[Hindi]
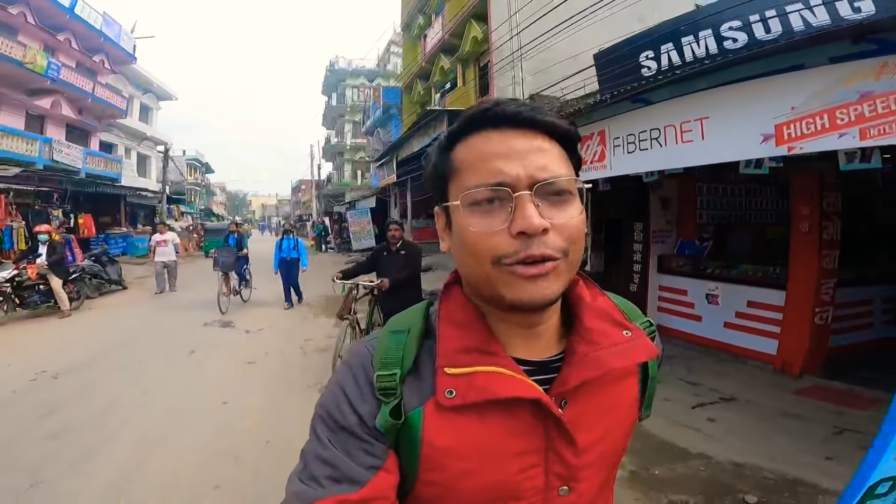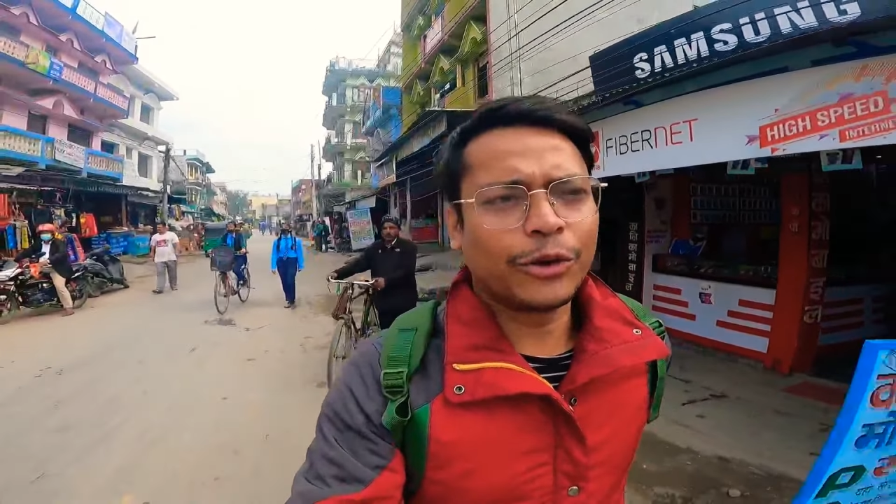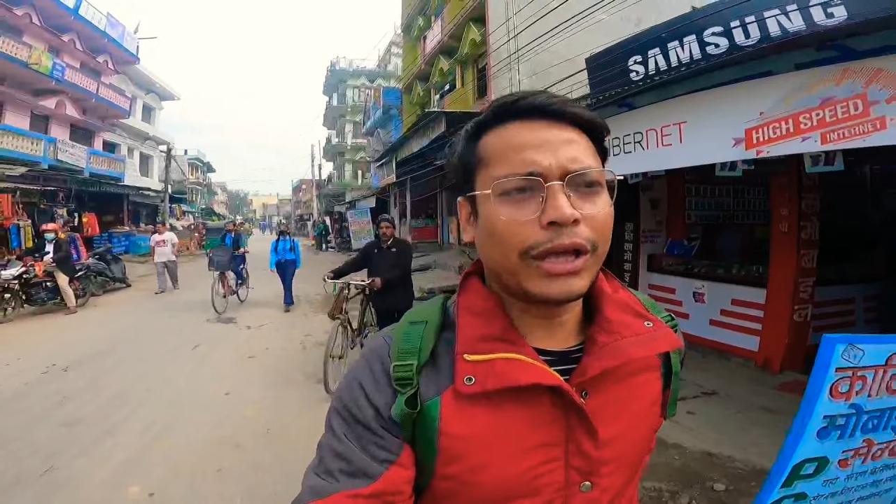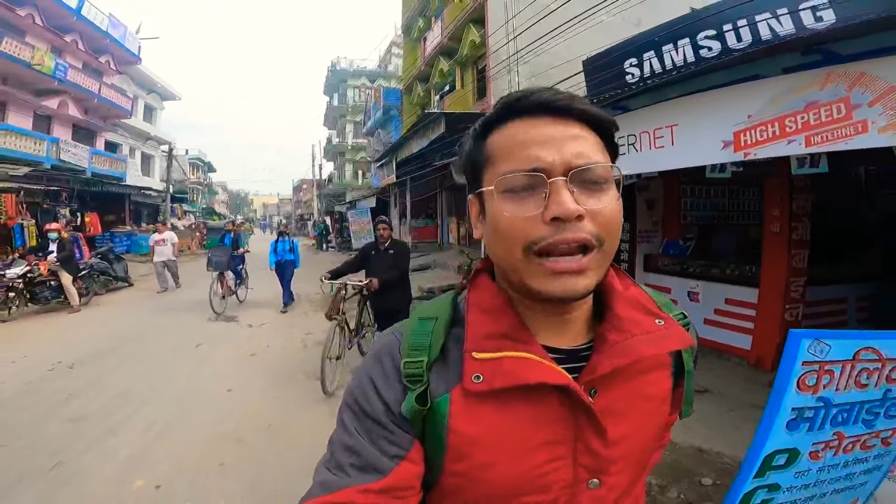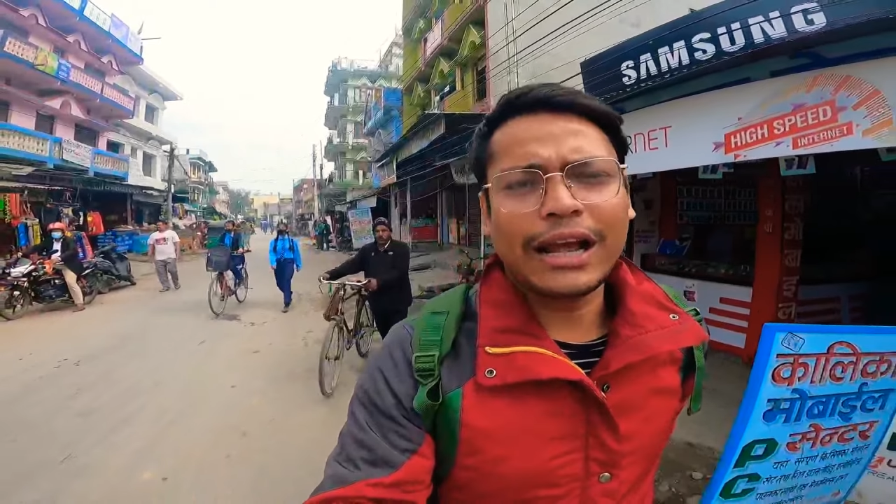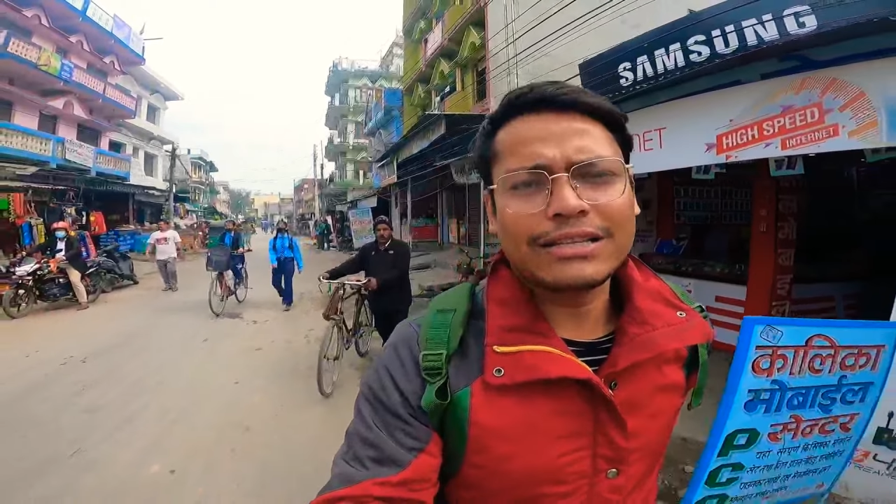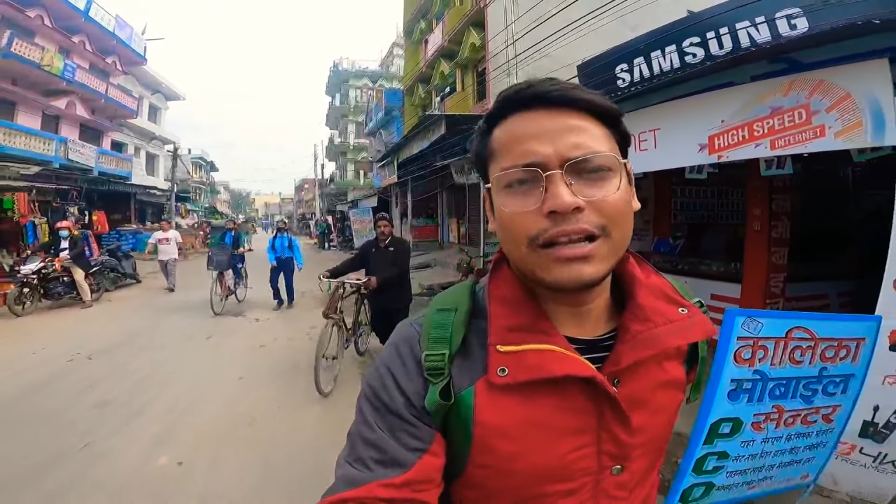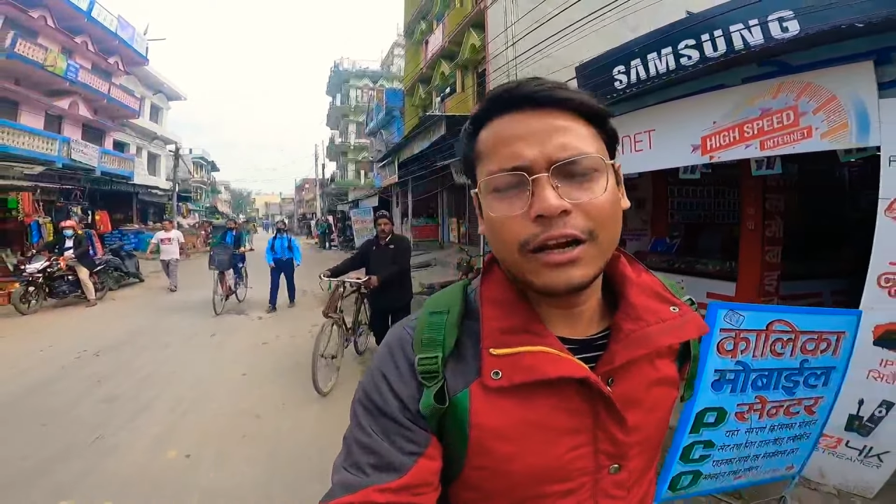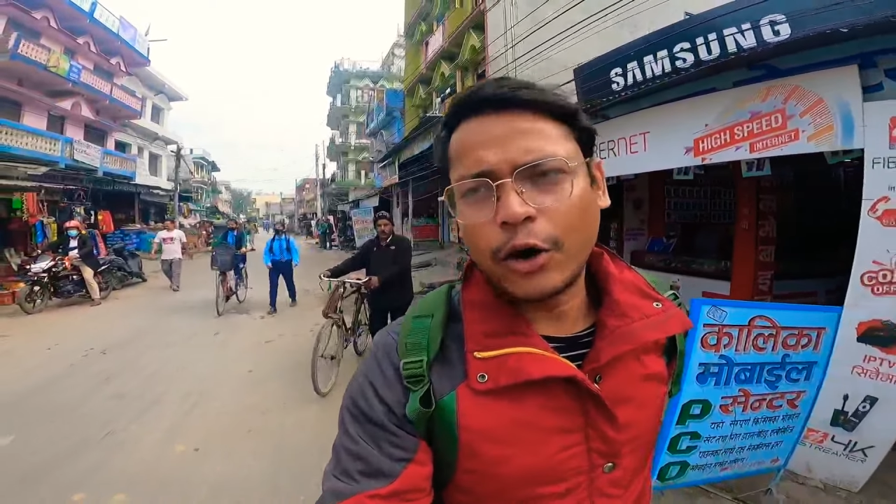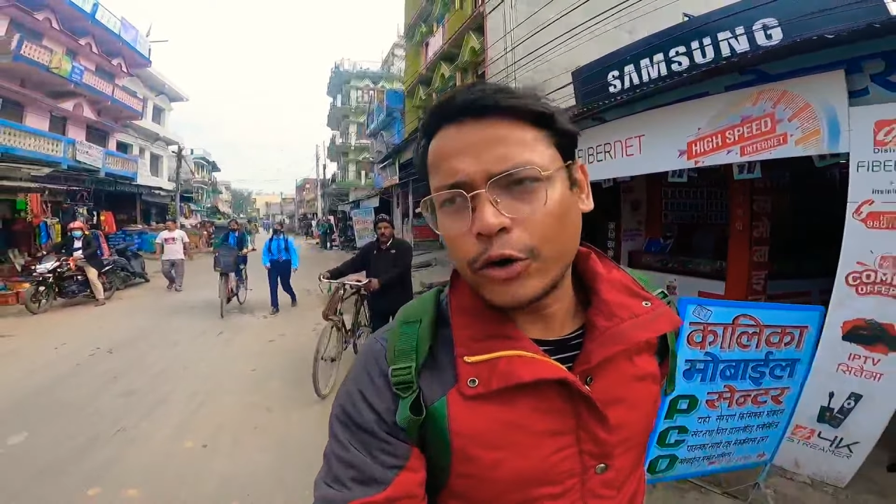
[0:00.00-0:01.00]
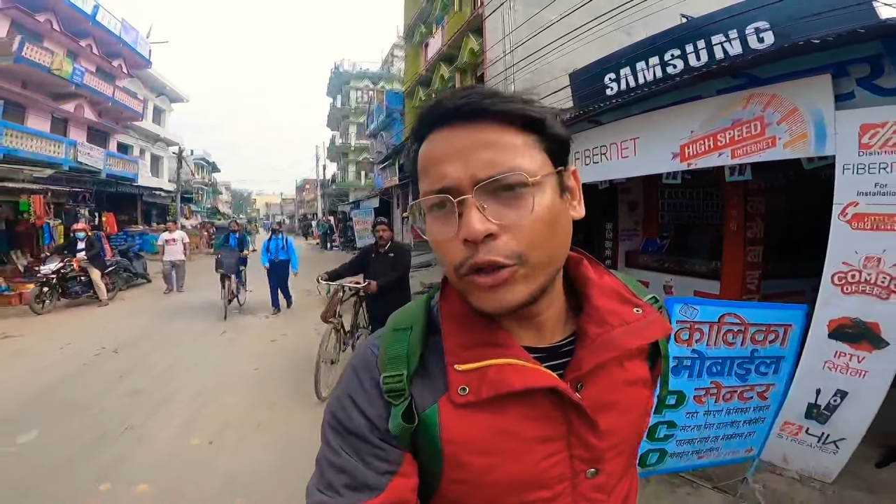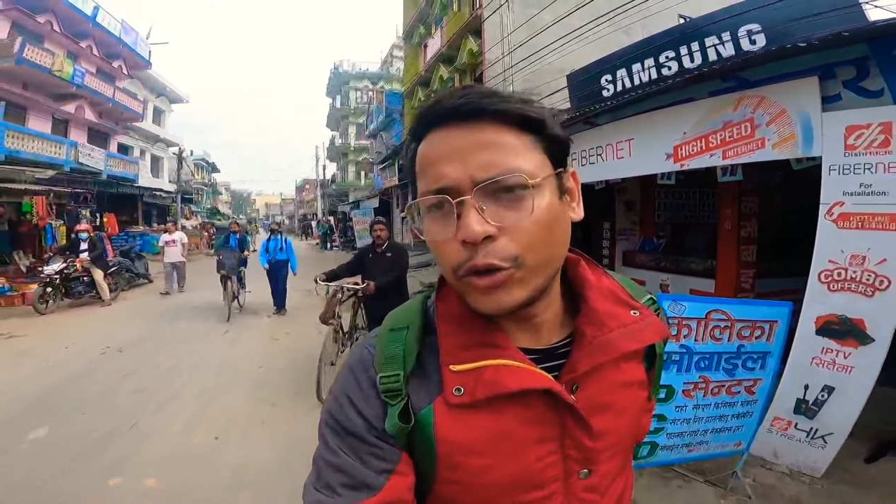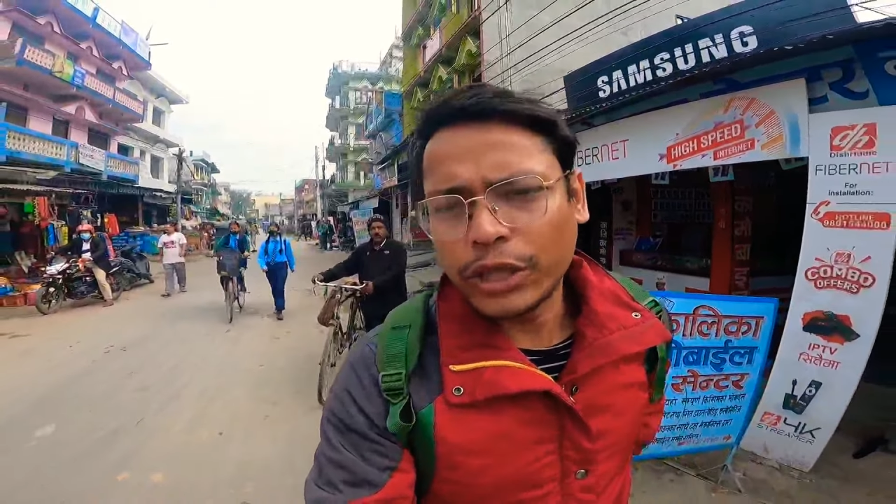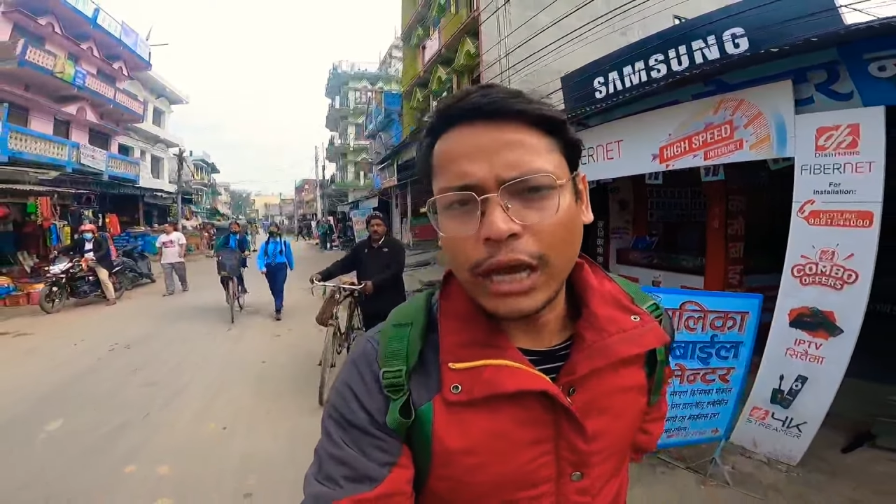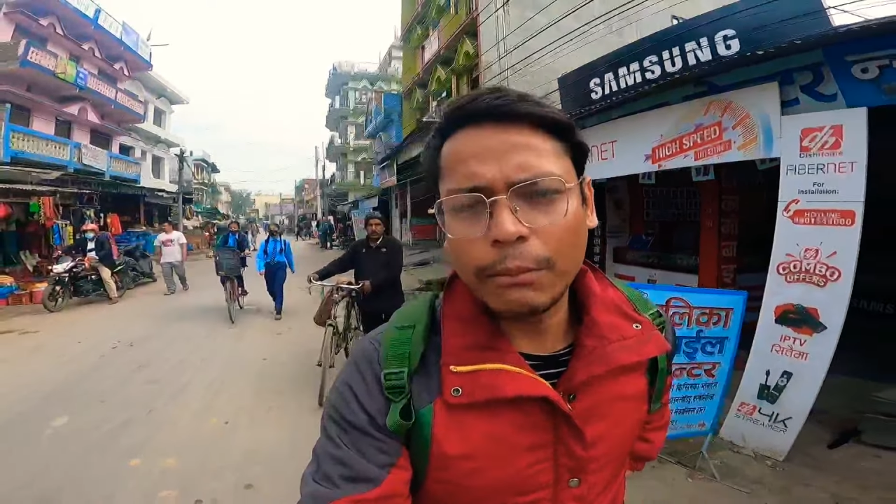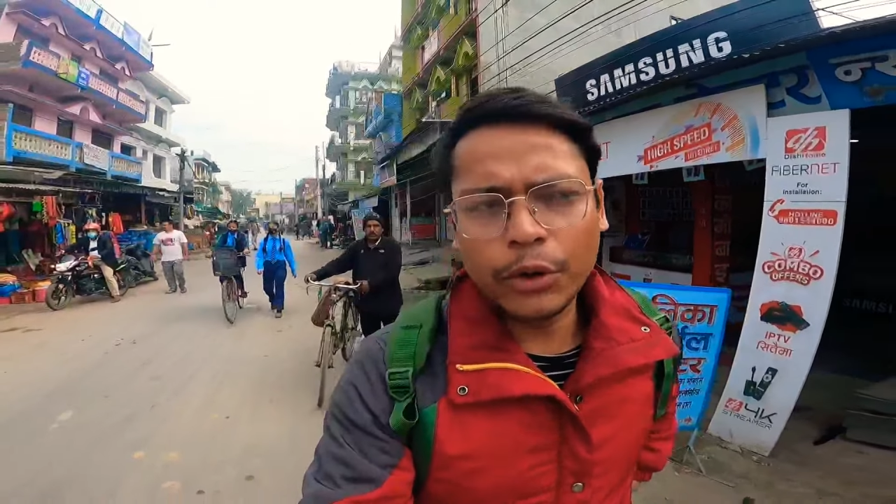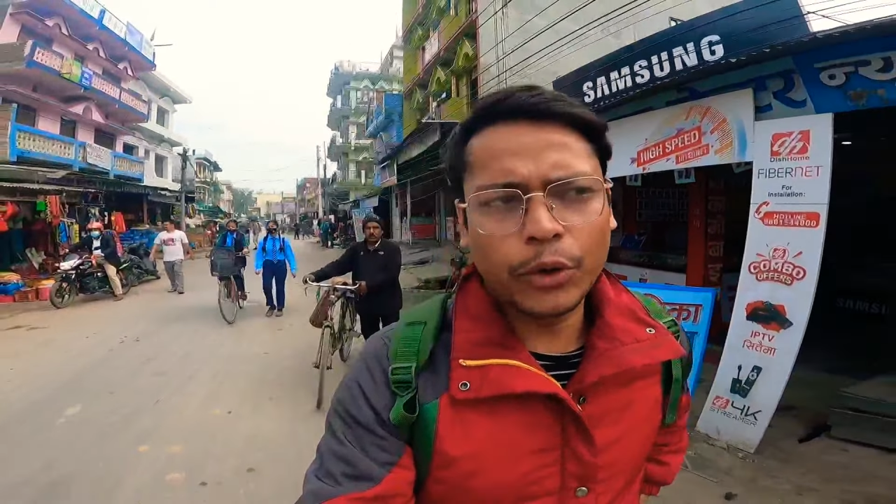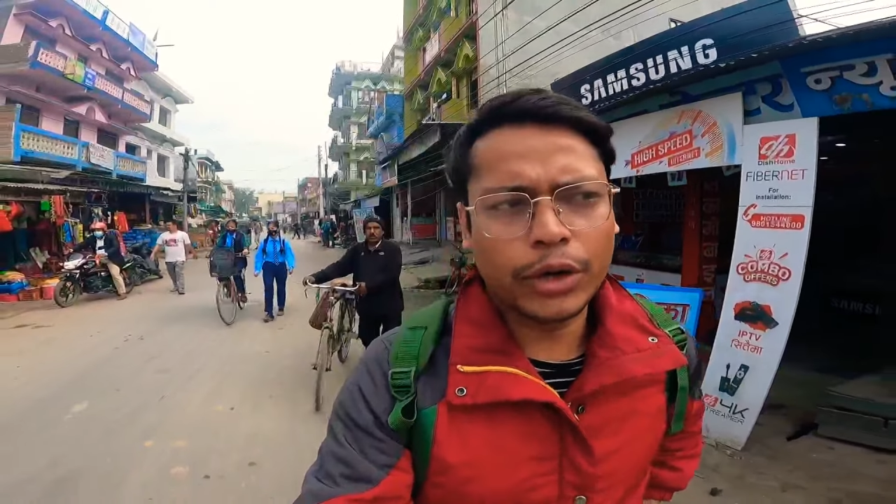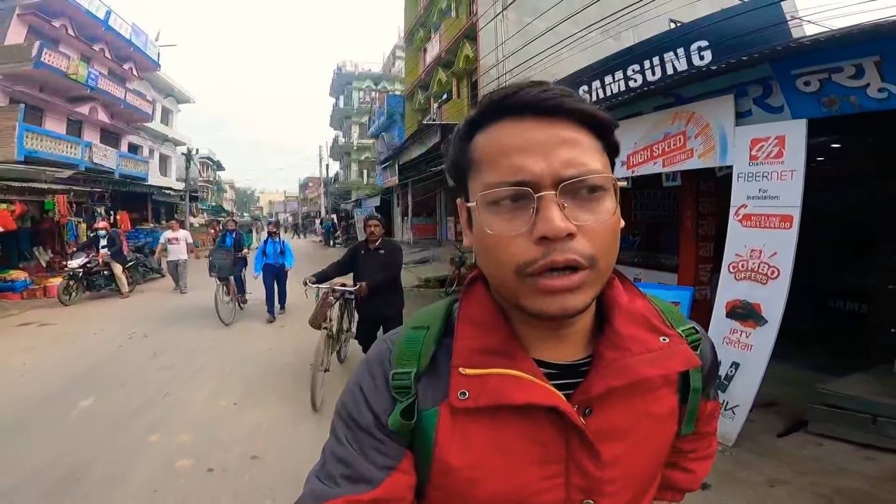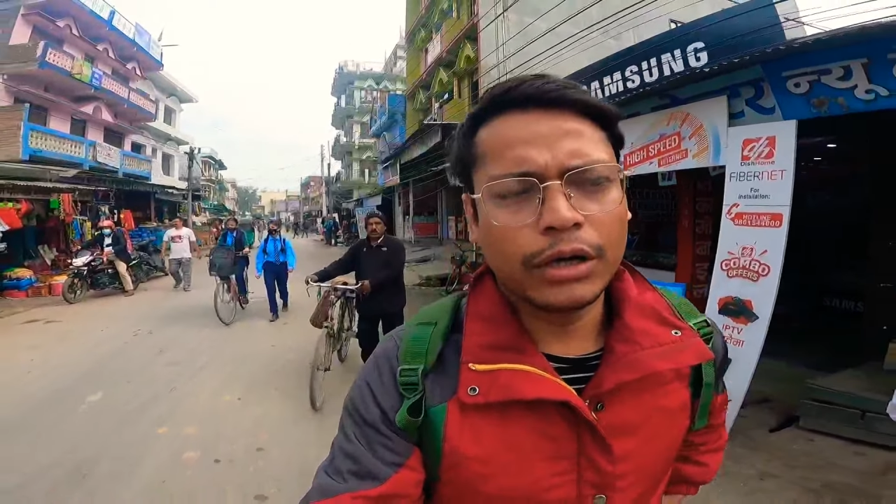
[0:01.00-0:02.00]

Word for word: दो क्योंकि कह रहा ऐसे ना अलाउड नहीं होता है हम लोग